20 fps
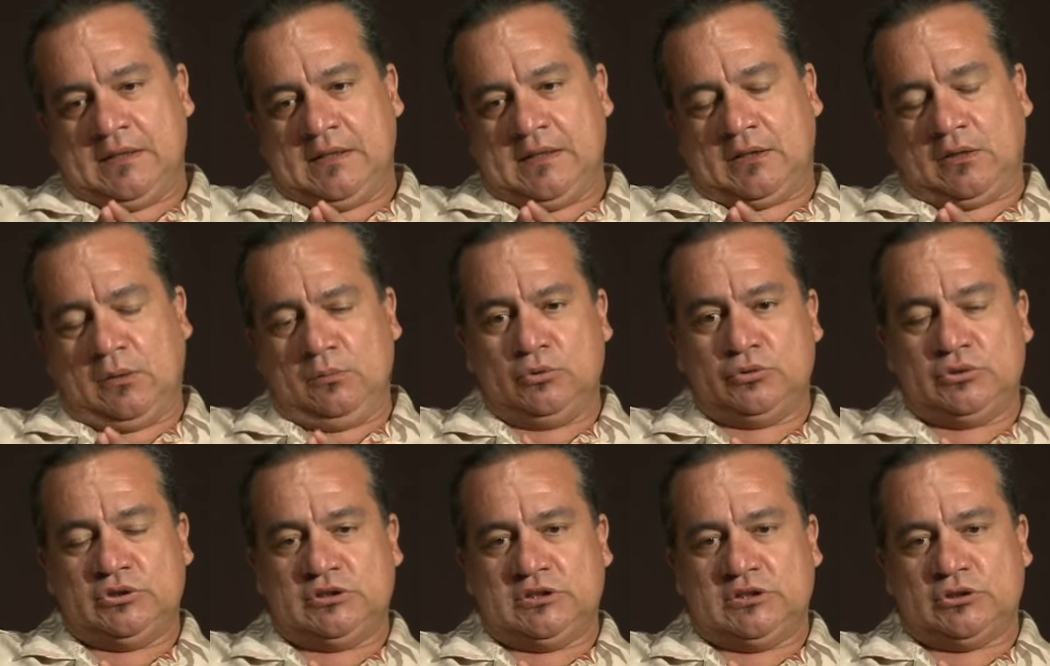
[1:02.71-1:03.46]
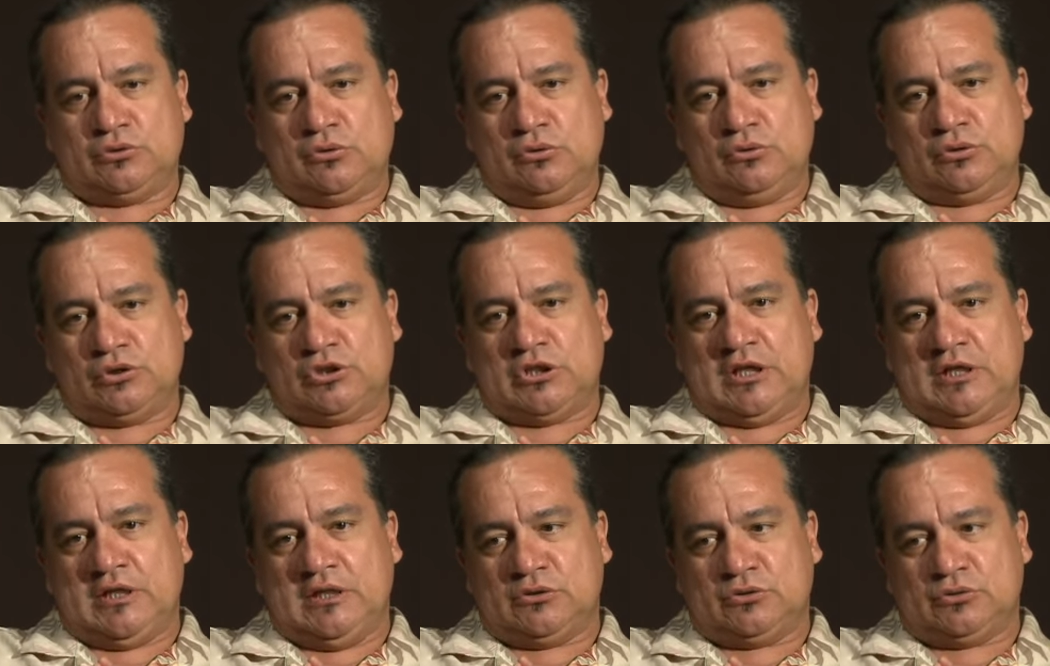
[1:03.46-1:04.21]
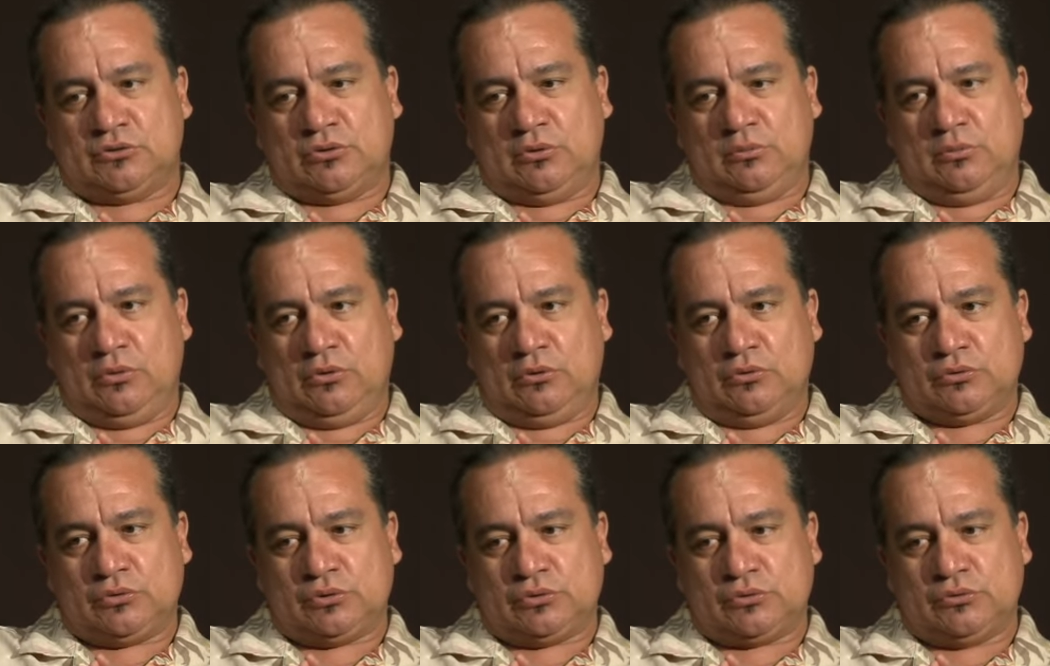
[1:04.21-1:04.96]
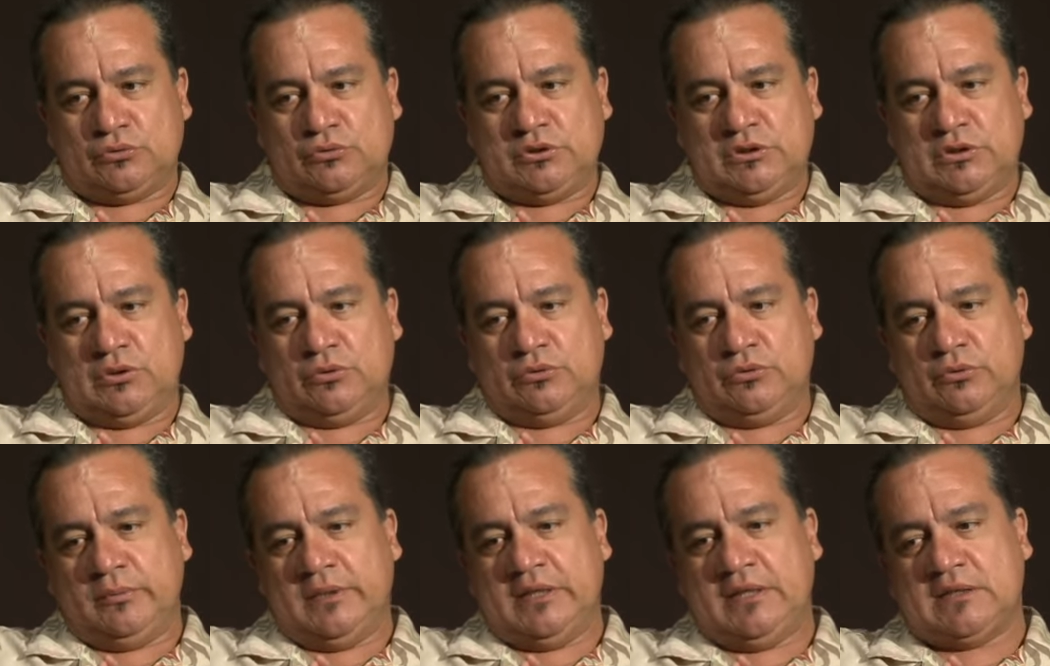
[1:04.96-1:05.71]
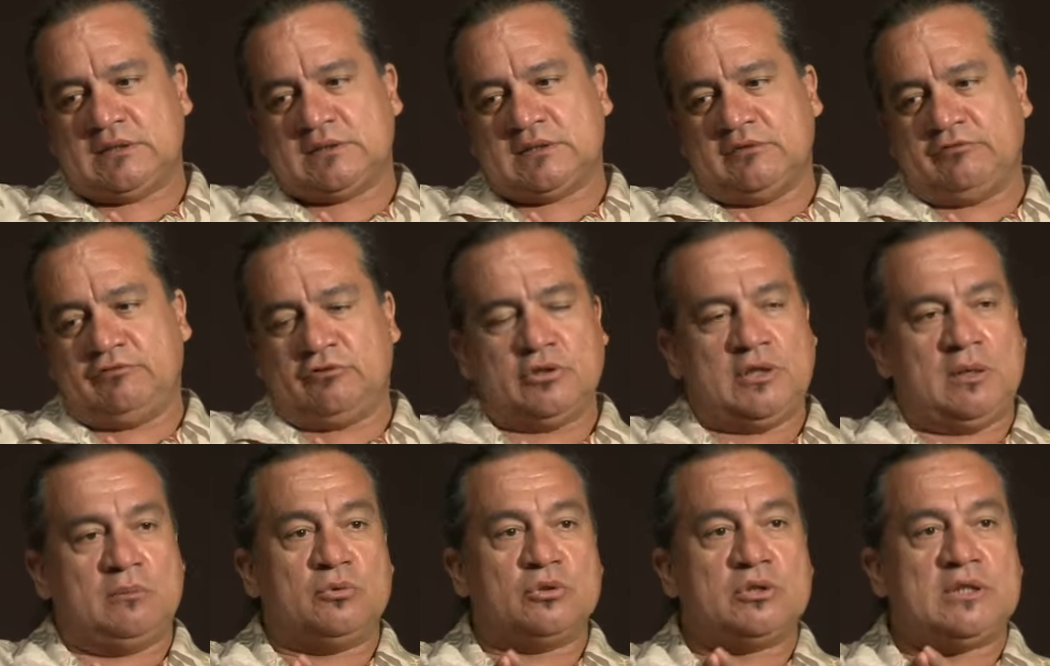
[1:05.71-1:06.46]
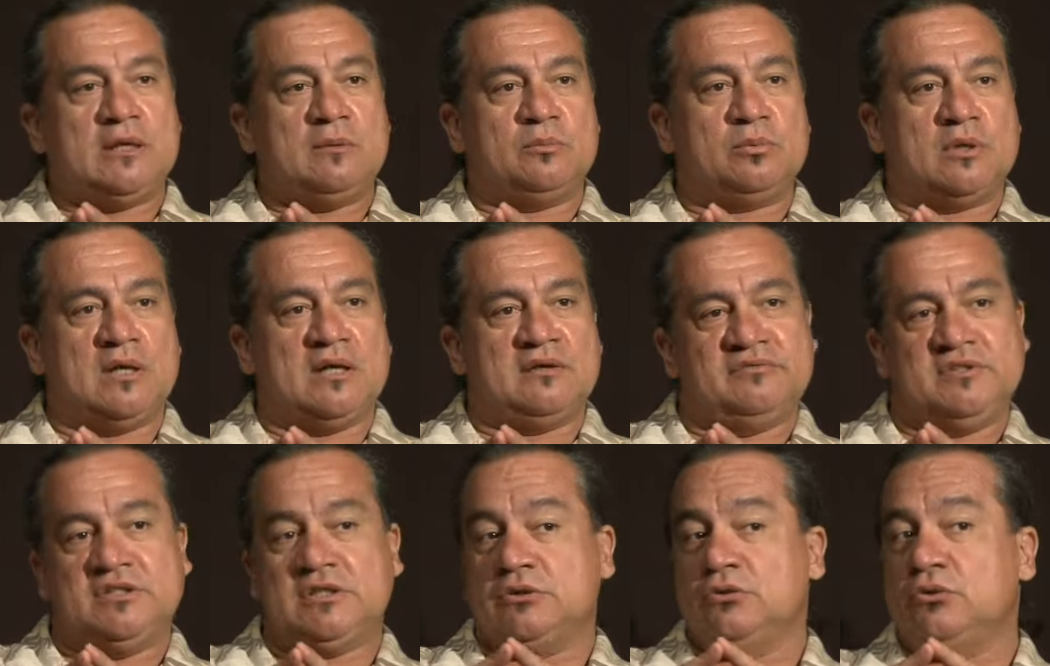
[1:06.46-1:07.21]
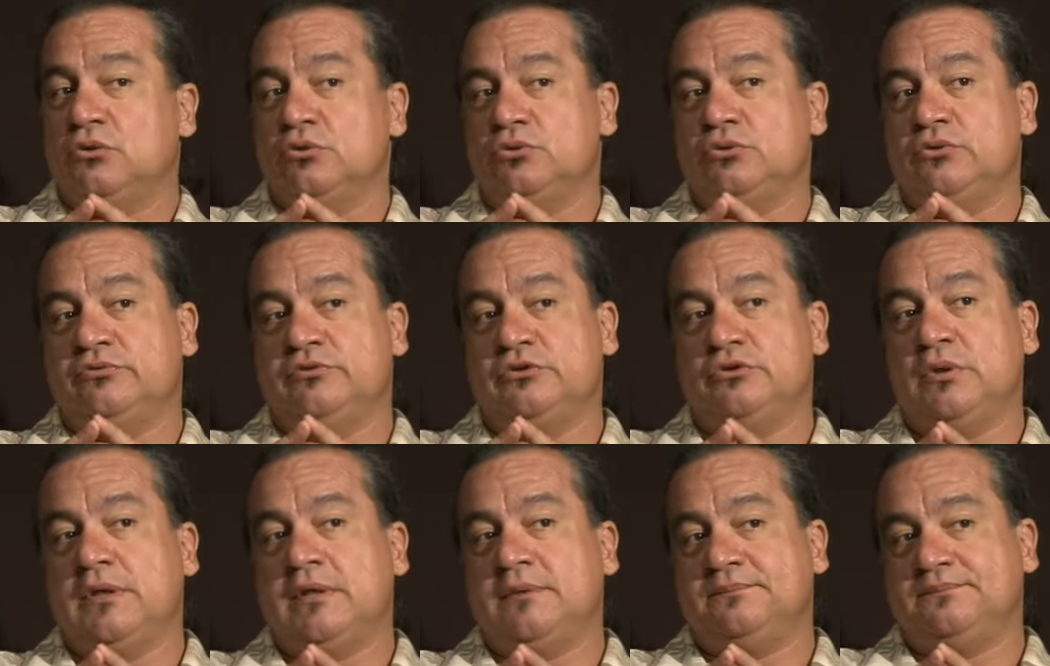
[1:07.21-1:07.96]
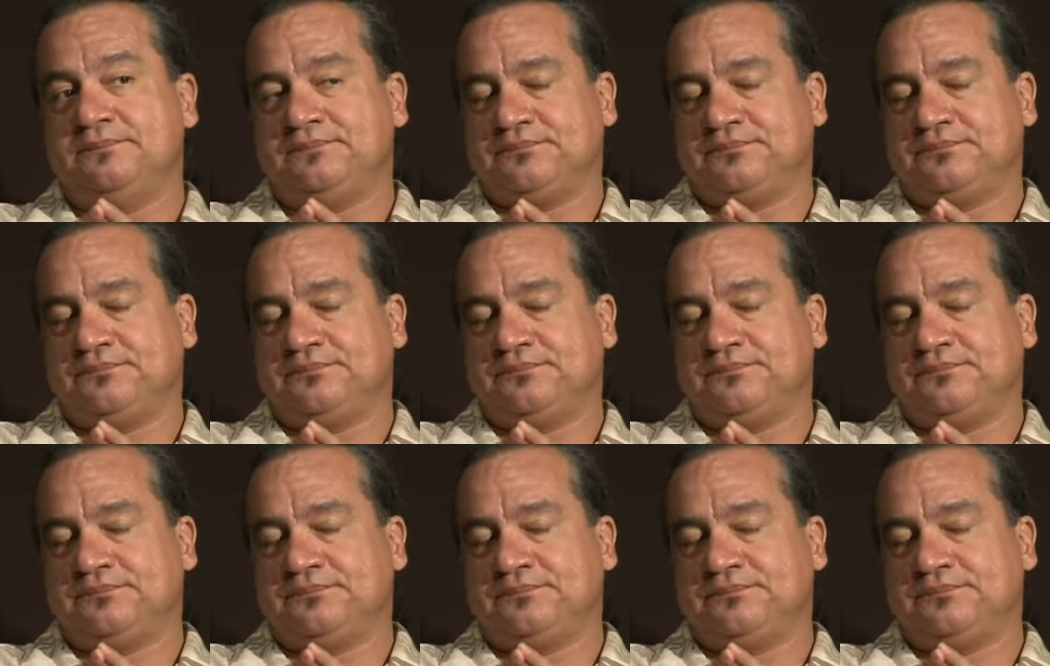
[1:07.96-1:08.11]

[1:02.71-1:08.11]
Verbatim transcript: Et comme le disait Luc Jacquet, justement, aujourd'hui, le numérique, c'est fondamental pour l'avenir de l'audiovisuel.